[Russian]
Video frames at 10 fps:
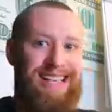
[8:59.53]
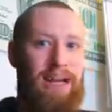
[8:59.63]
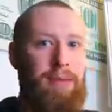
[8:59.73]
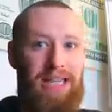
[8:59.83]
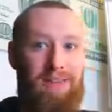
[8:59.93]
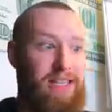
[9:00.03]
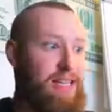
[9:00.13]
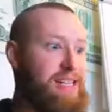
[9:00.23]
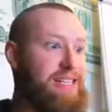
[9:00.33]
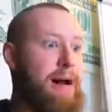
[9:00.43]
зарабатывать
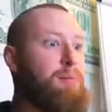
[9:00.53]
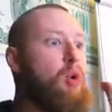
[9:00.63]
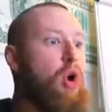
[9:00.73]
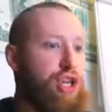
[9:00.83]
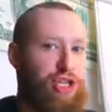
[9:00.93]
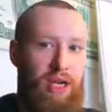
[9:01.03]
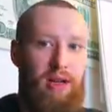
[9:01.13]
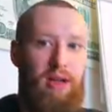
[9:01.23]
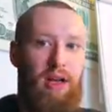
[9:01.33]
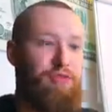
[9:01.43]
нельзя.
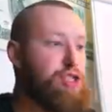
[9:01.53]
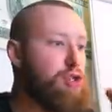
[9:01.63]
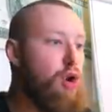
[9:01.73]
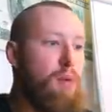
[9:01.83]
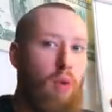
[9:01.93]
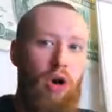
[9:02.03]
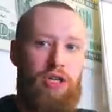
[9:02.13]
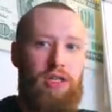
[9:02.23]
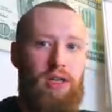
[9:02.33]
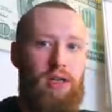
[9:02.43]
Можно, все
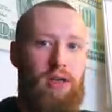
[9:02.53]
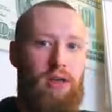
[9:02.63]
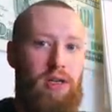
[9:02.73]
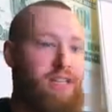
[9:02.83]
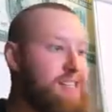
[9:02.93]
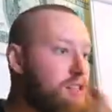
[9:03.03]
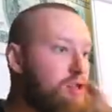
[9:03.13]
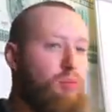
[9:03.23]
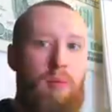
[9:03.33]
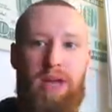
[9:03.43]
можно, если с
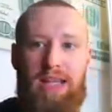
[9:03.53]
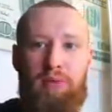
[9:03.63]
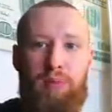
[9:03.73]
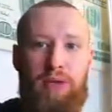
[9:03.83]
умом к этому